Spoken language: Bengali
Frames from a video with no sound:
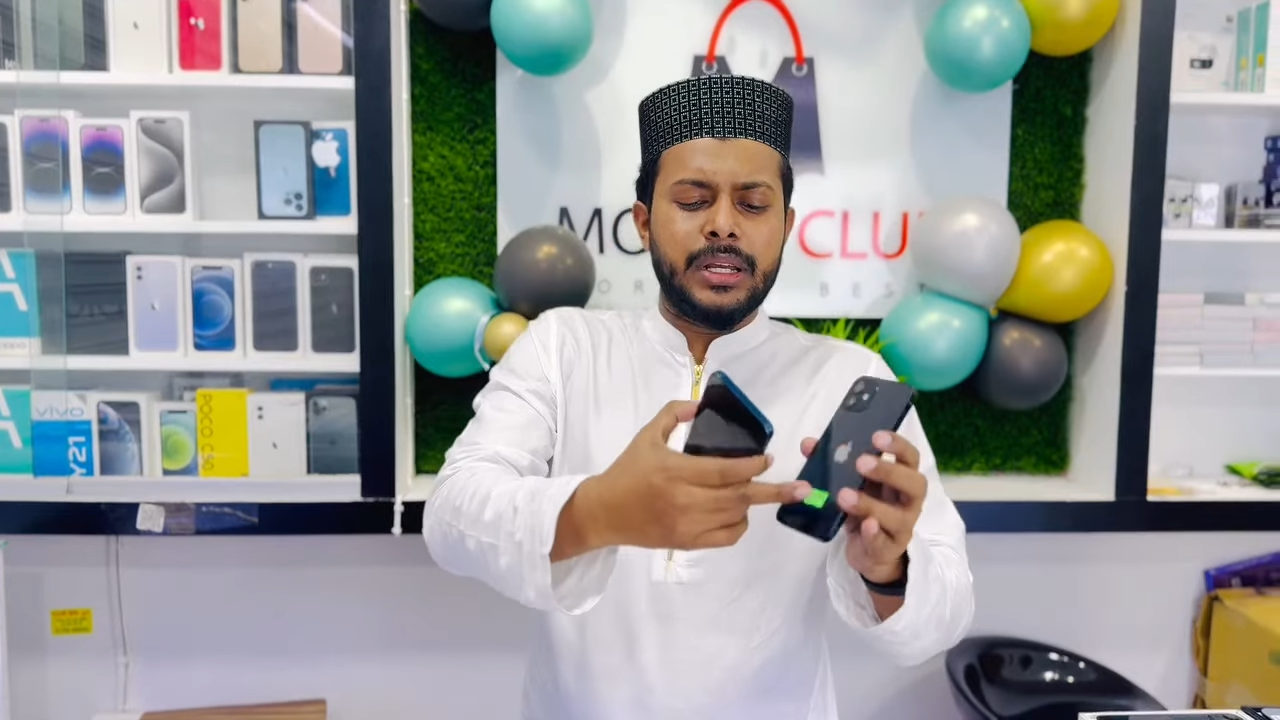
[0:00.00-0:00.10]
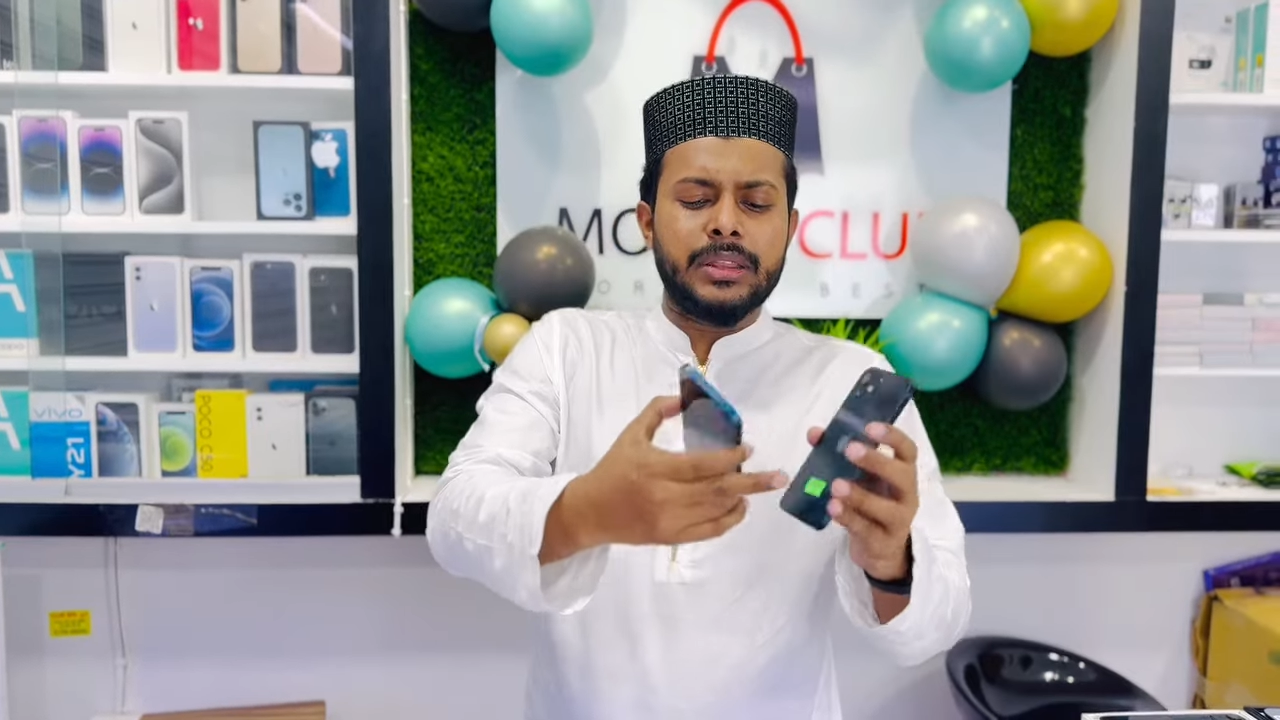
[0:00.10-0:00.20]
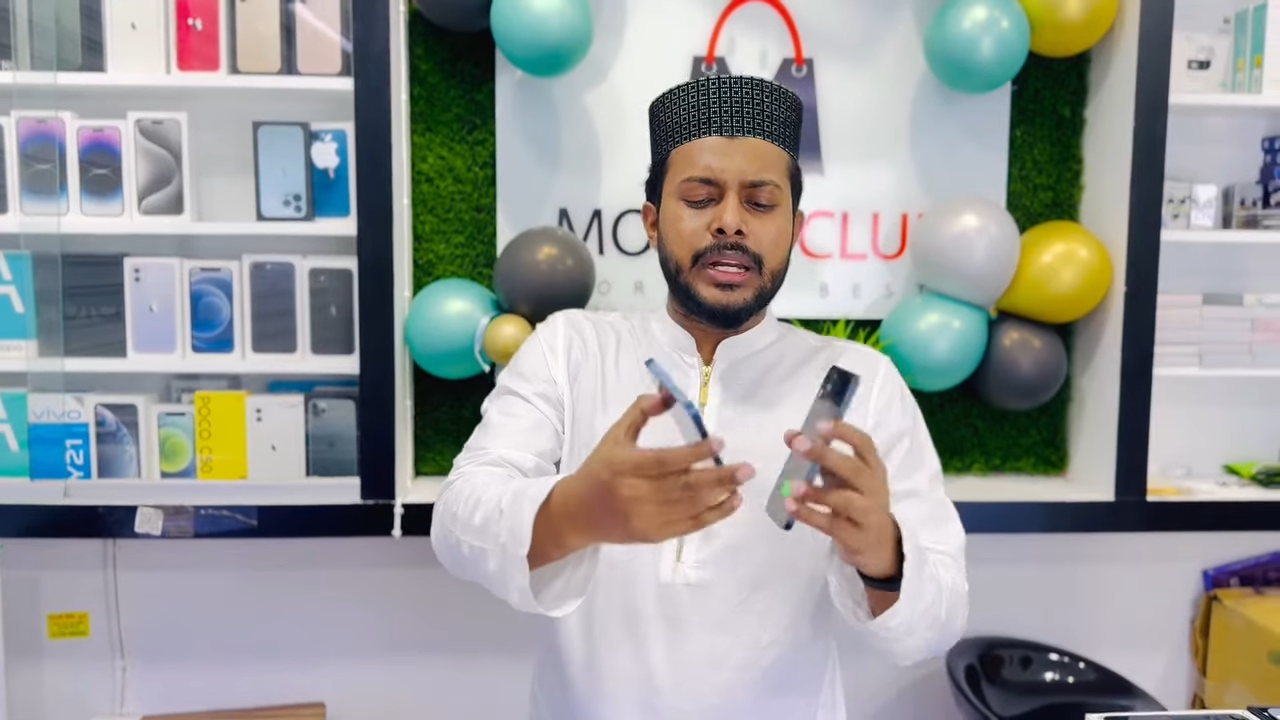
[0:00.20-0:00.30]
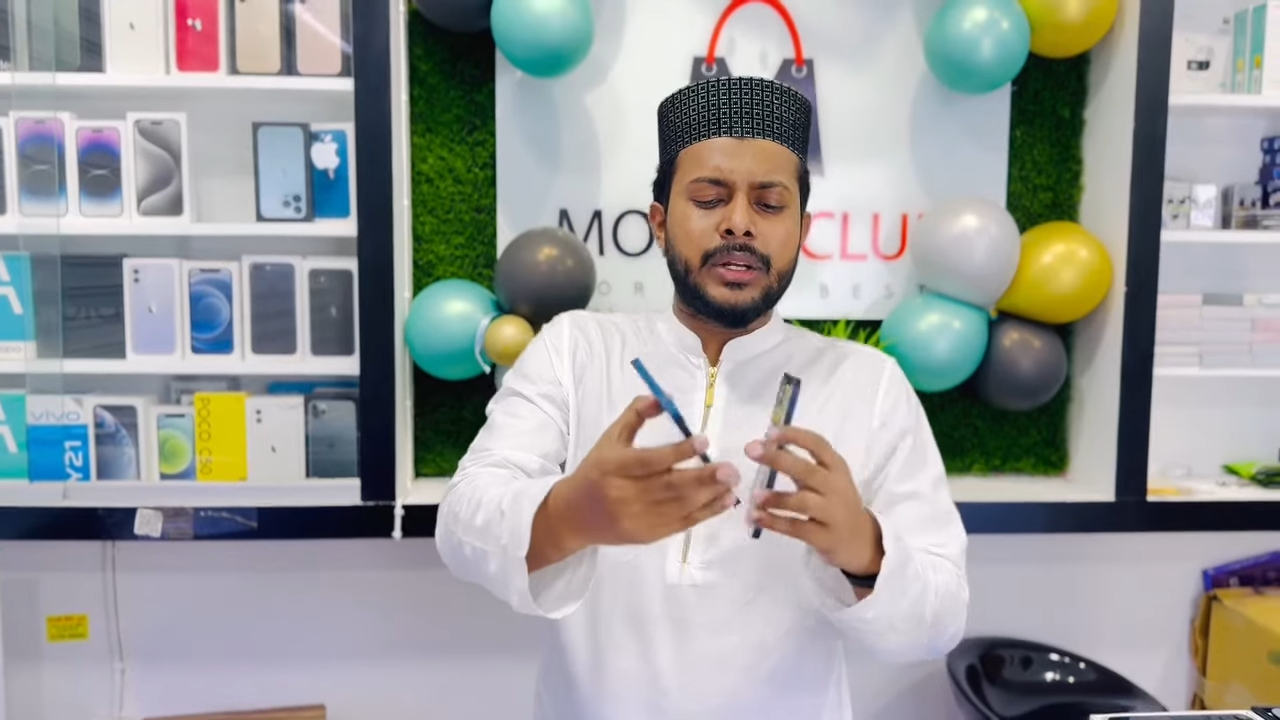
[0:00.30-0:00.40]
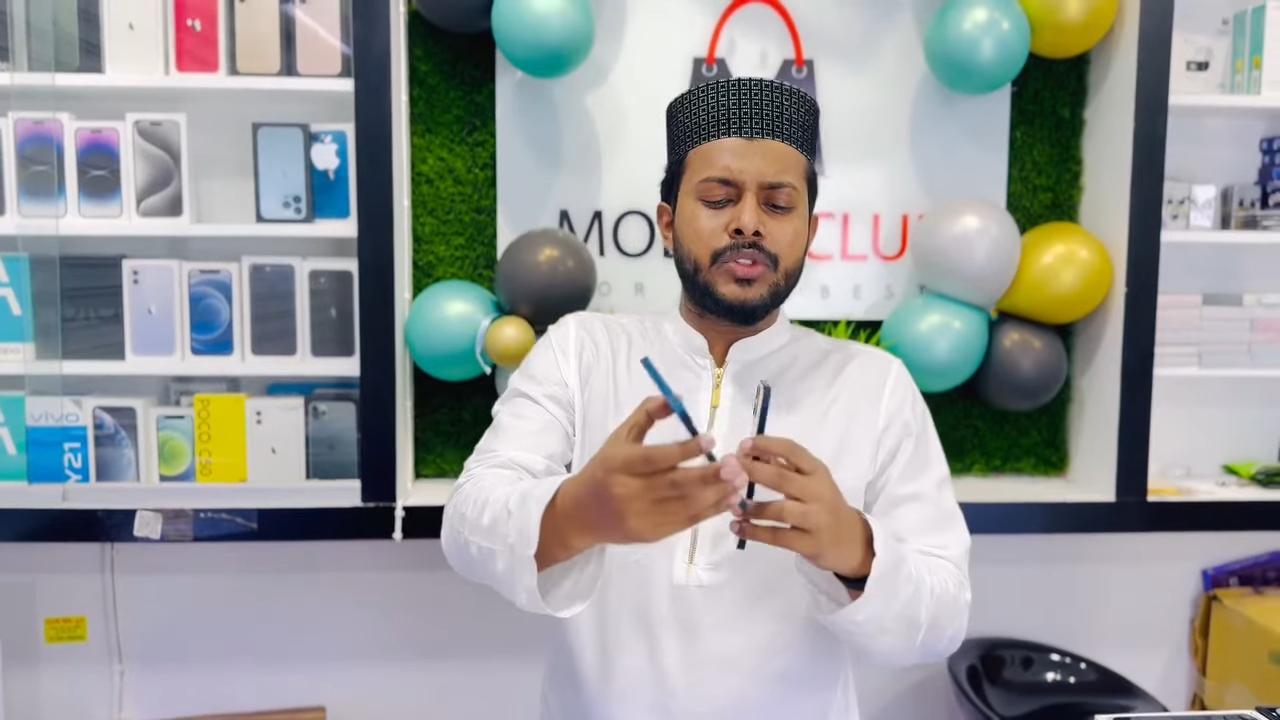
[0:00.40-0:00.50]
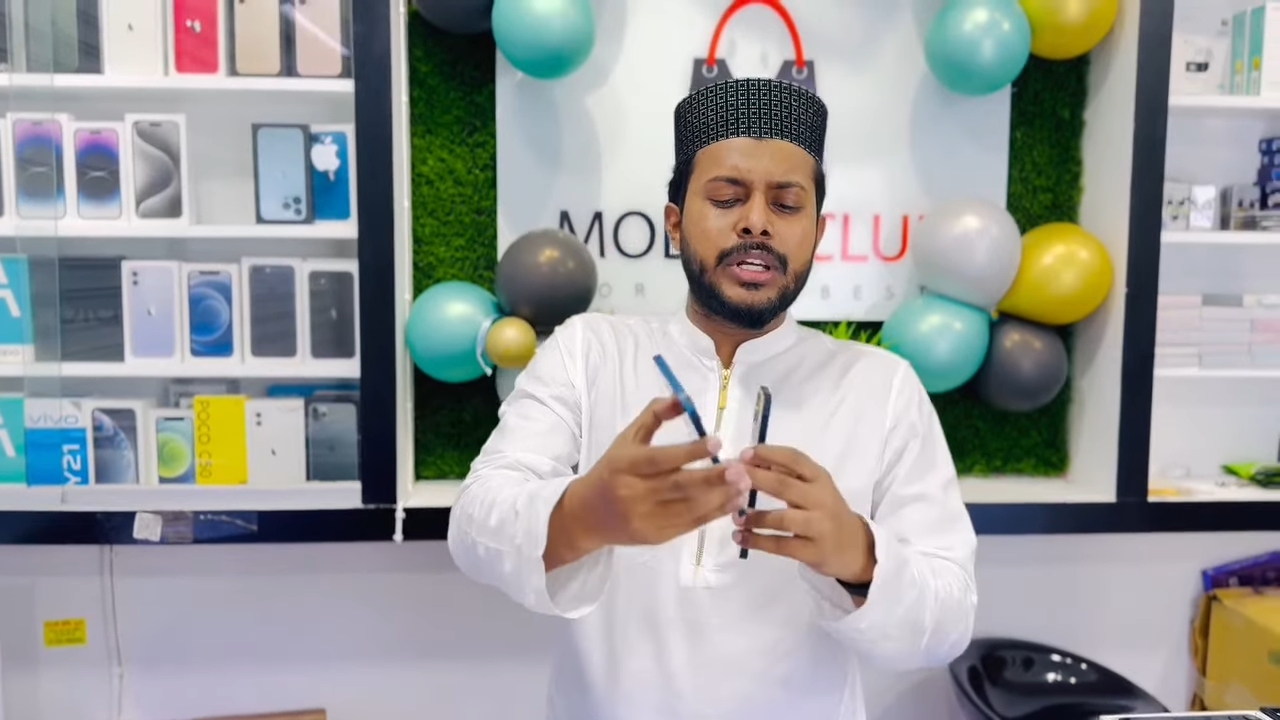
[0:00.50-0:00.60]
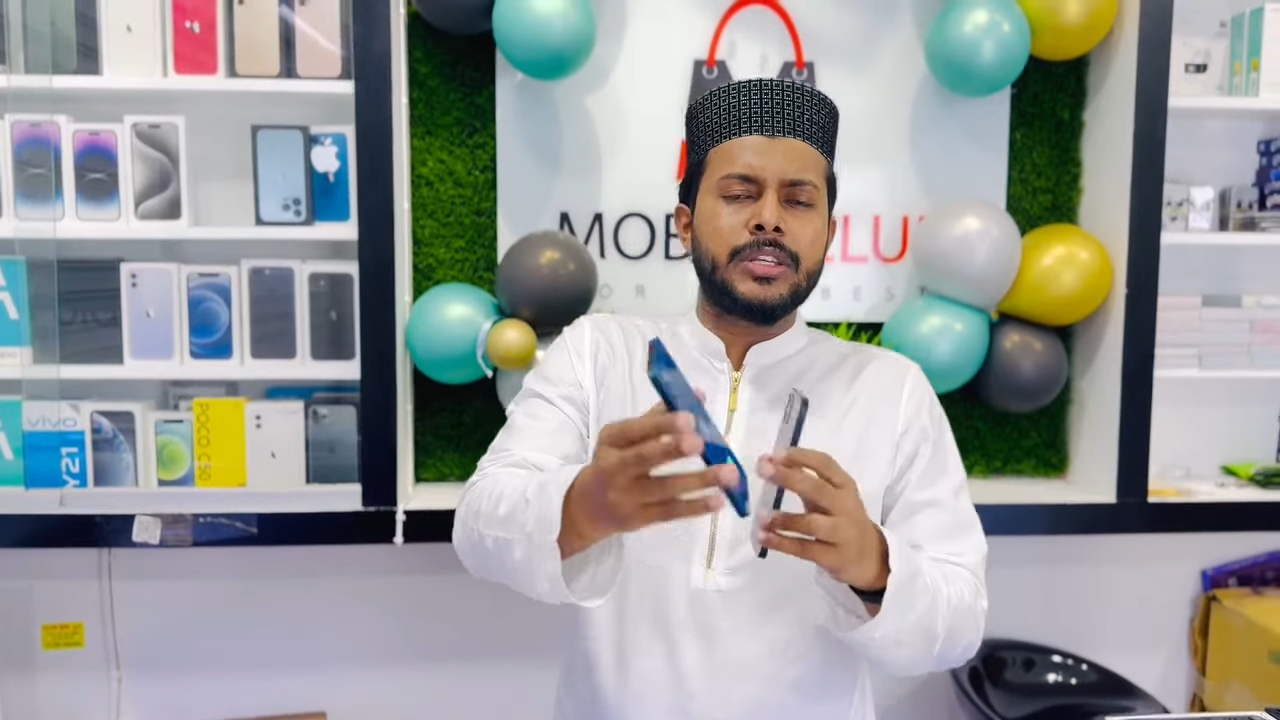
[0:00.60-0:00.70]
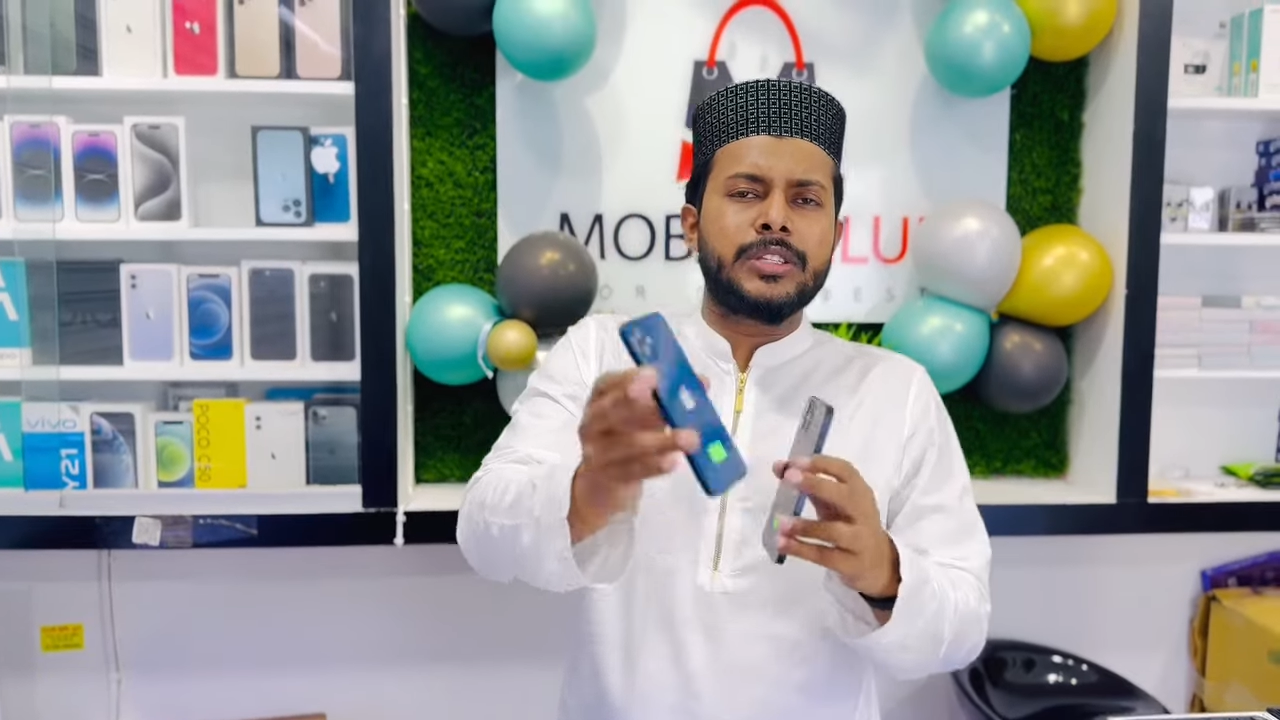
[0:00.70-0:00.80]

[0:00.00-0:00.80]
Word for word: হেলথ একটা হচ্ছে এইটটি